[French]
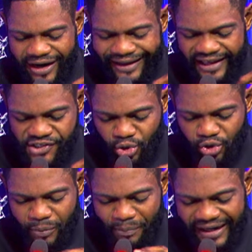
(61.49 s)
question
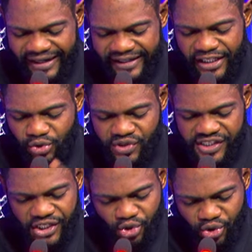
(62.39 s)
de parler de toutes
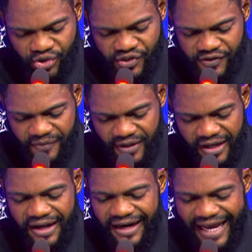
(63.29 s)
ces choses,
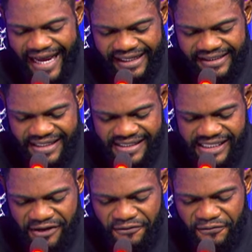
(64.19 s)
la
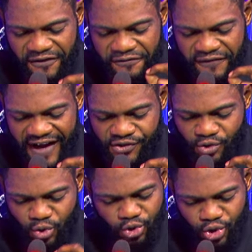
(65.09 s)
RDC fait
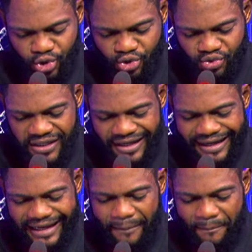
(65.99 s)
face aujourd'hui
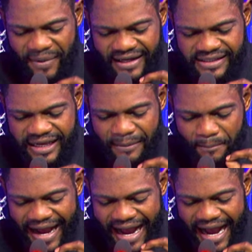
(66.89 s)
et n'appartient
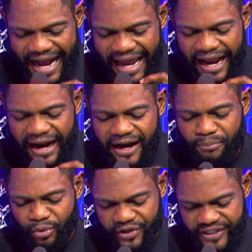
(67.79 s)
pas à un camp
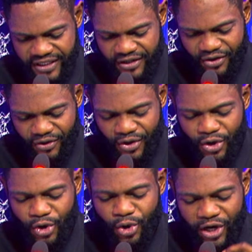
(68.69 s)
politique.
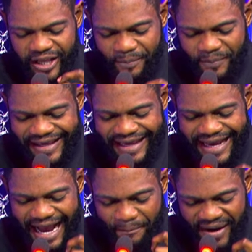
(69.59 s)
Le pays
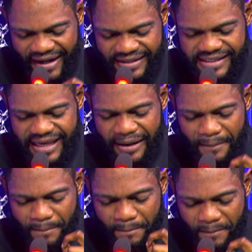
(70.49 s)
appartient
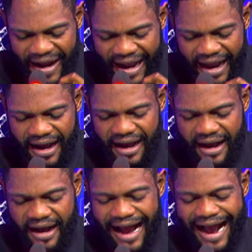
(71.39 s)
pas
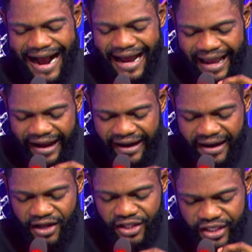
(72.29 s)
à un
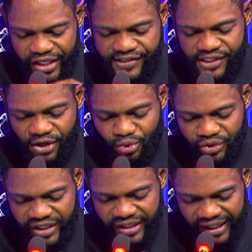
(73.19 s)
camp X ou
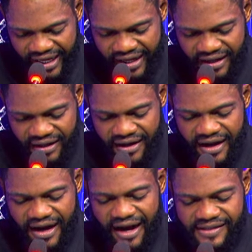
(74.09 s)
Y. En